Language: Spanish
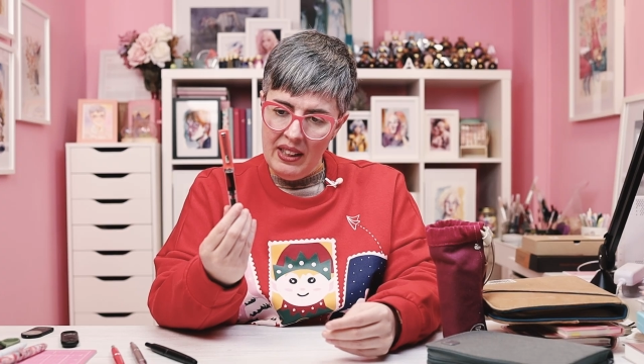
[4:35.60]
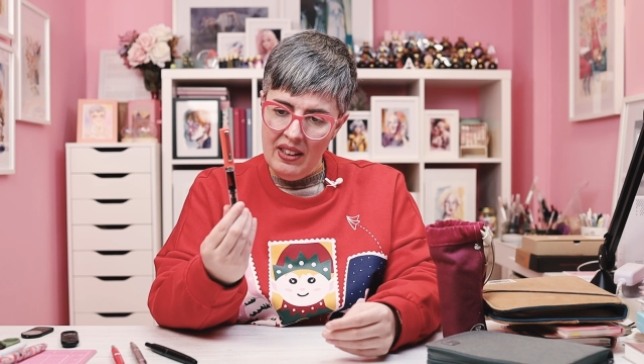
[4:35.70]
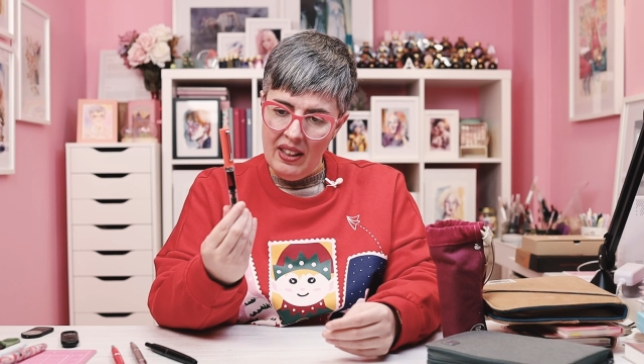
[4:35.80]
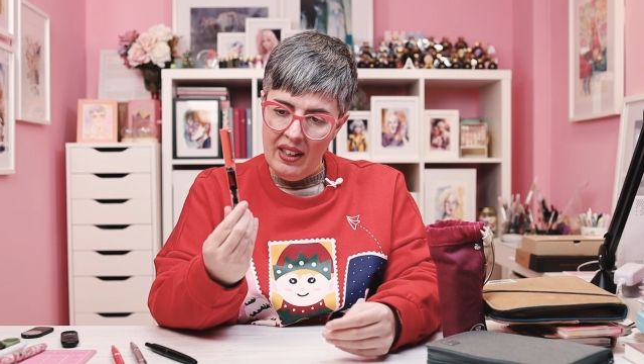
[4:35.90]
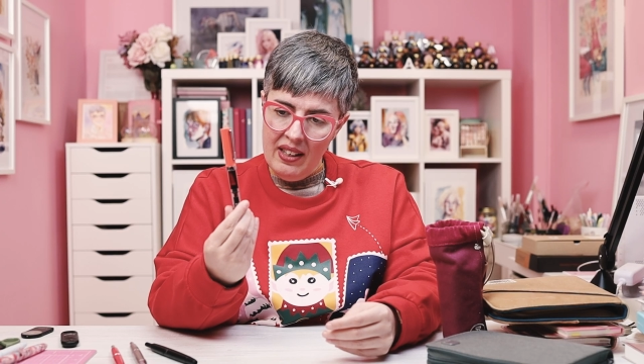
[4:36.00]

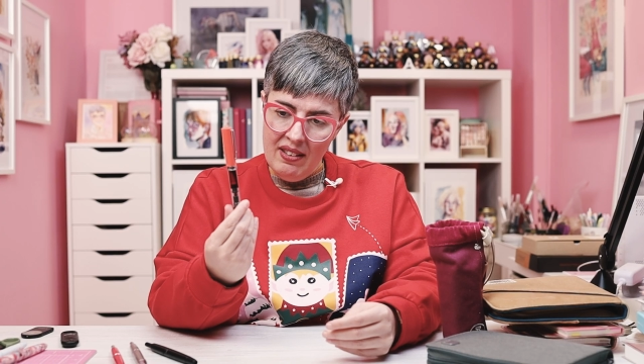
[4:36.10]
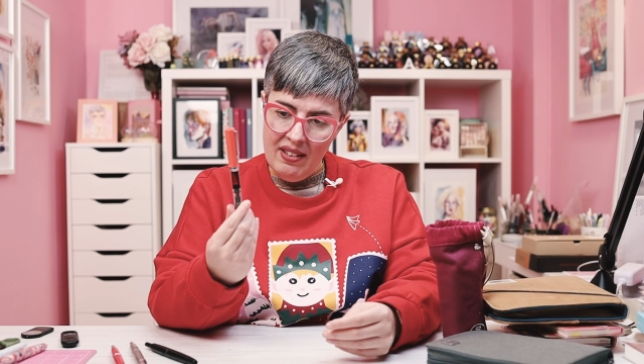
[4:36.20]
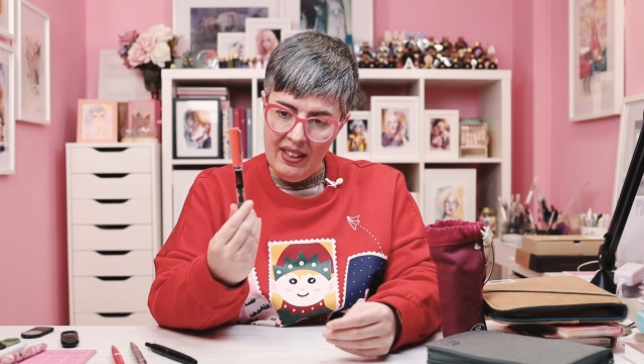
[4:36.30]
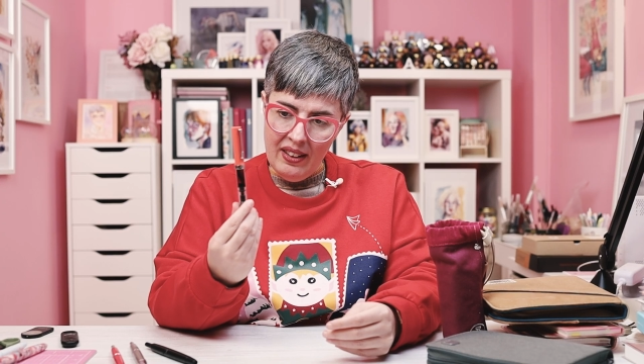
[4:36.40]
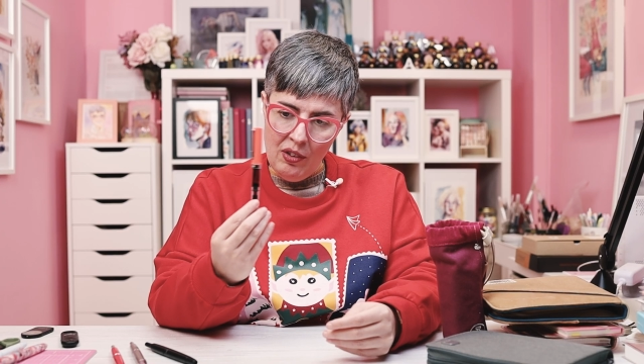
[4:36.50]
tinta, ¿eh?
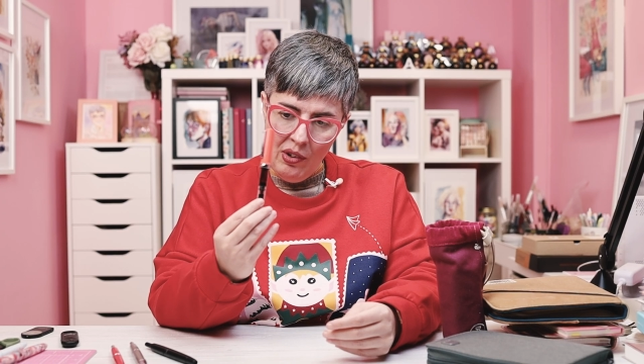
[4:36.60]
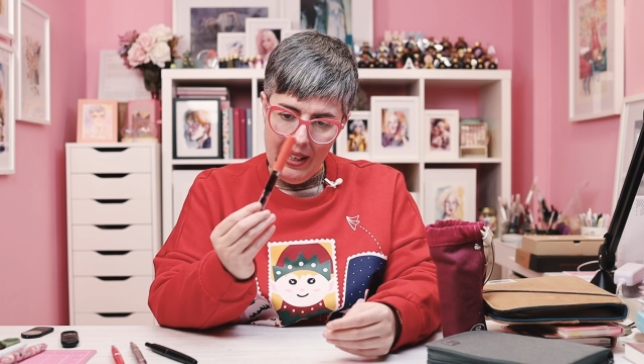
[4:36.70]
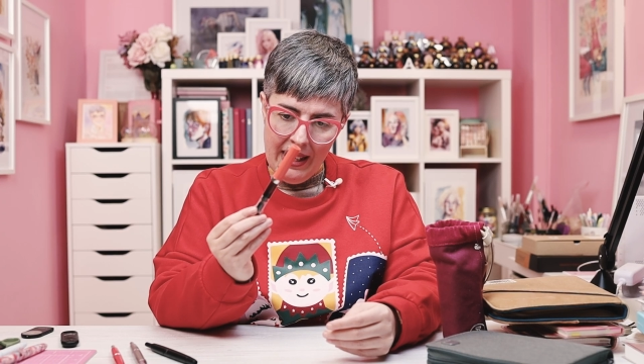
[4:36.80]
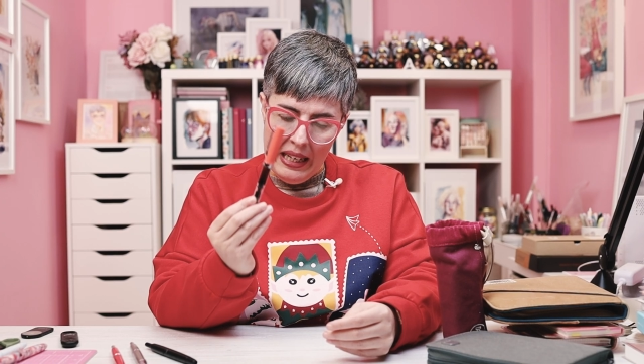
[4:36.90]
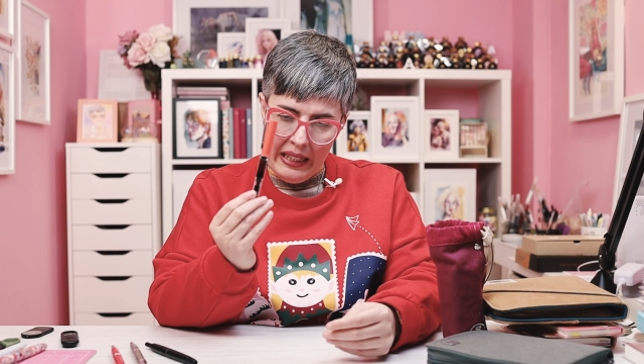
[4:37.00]
La tengo
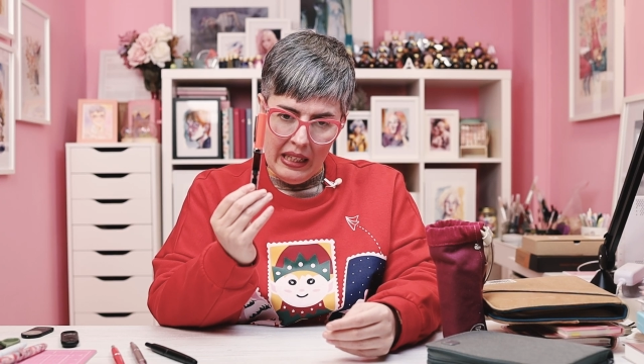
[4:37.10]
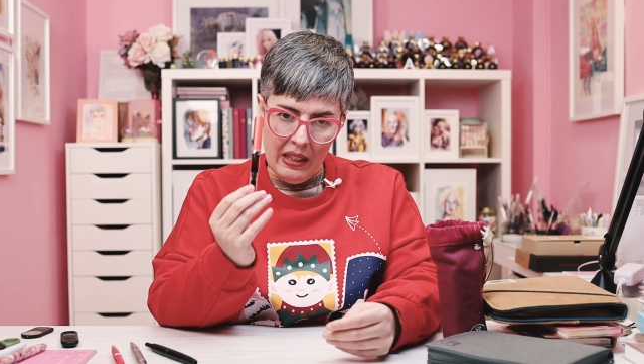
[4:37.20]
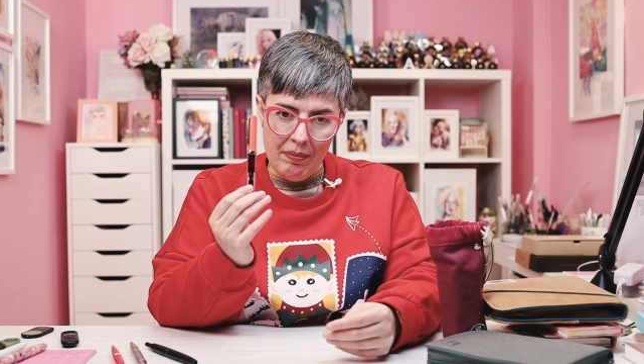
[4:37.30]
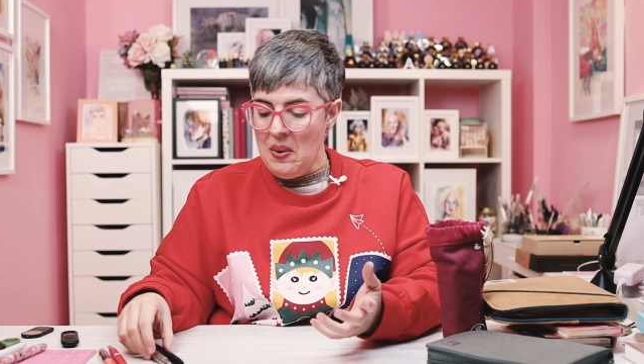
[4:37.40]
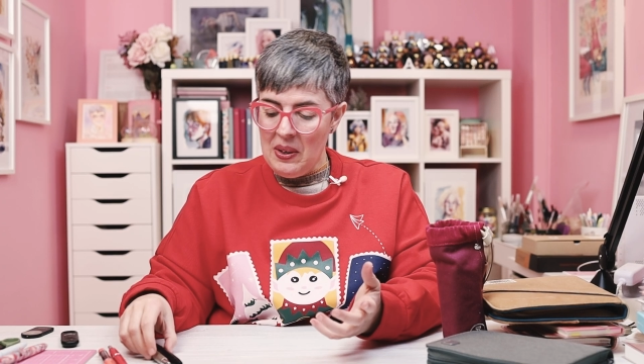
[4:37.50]
que
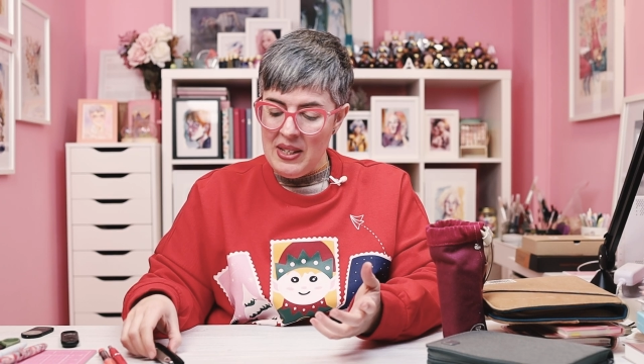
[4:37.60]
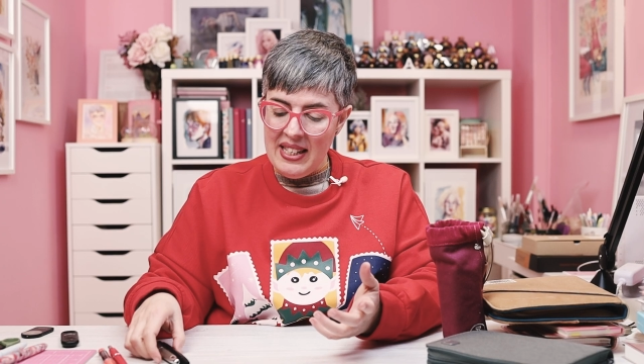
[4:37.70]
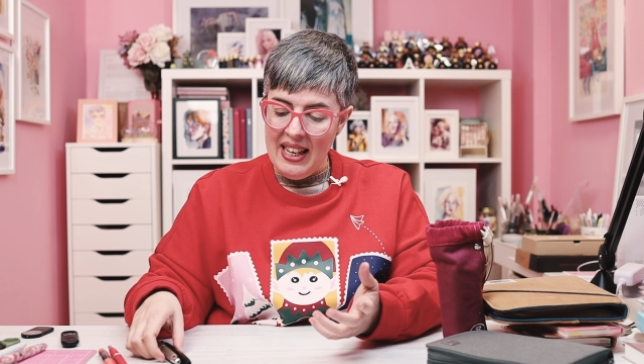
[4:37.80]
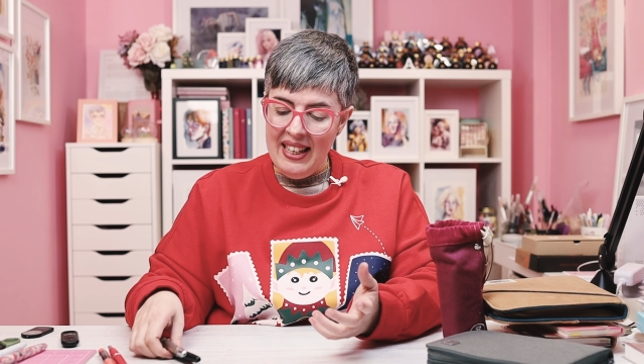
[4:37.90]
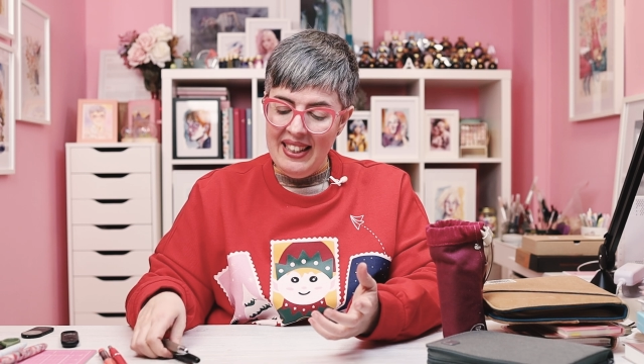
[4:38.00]
cargar. Luego
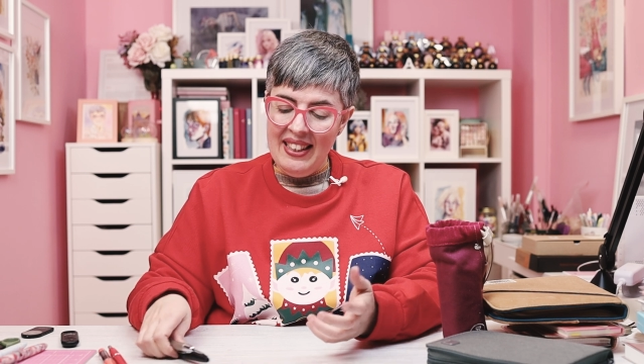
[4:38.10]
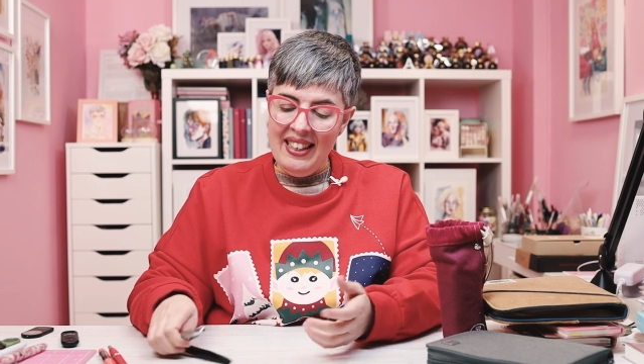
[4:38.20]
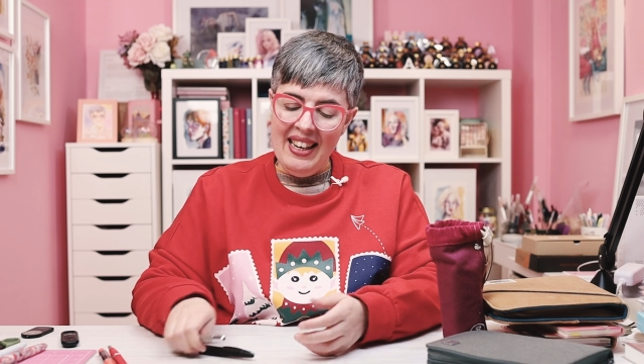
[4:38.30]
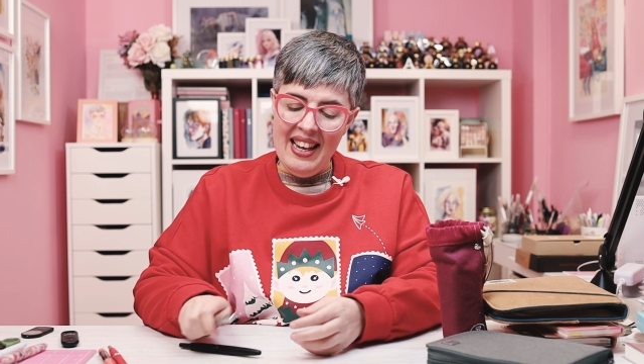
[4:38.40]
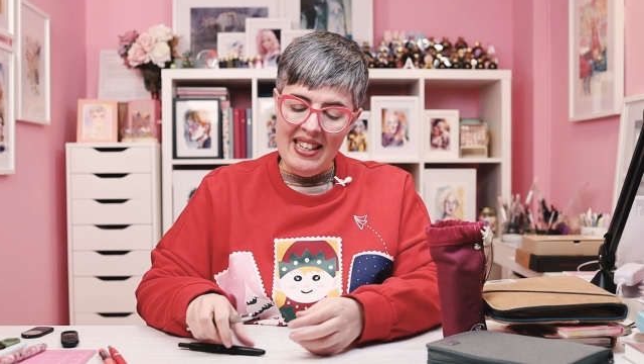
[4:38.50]
están
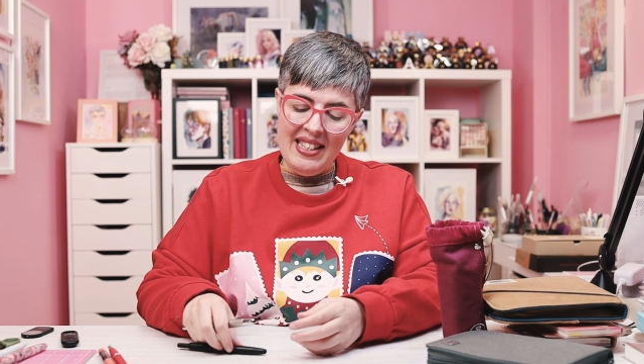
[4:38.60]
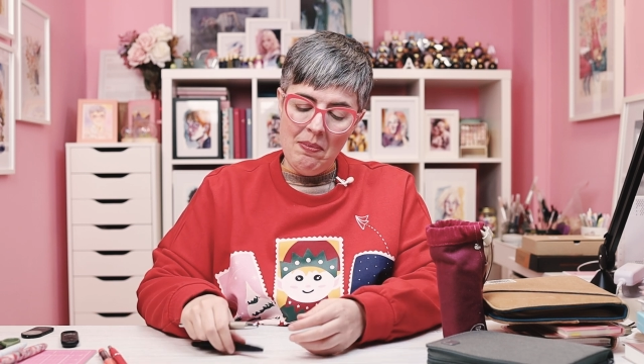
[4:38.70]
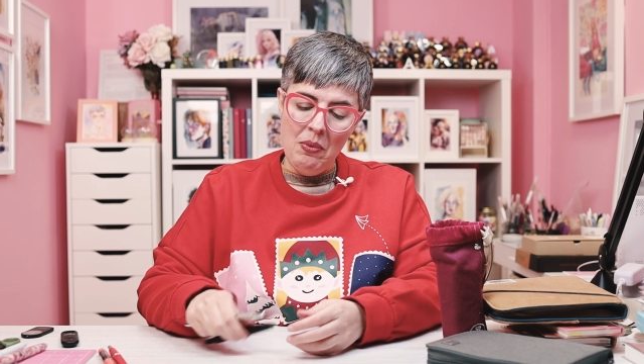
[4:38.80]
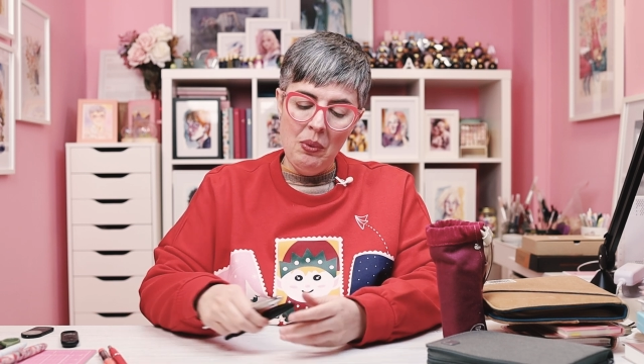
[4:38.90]
las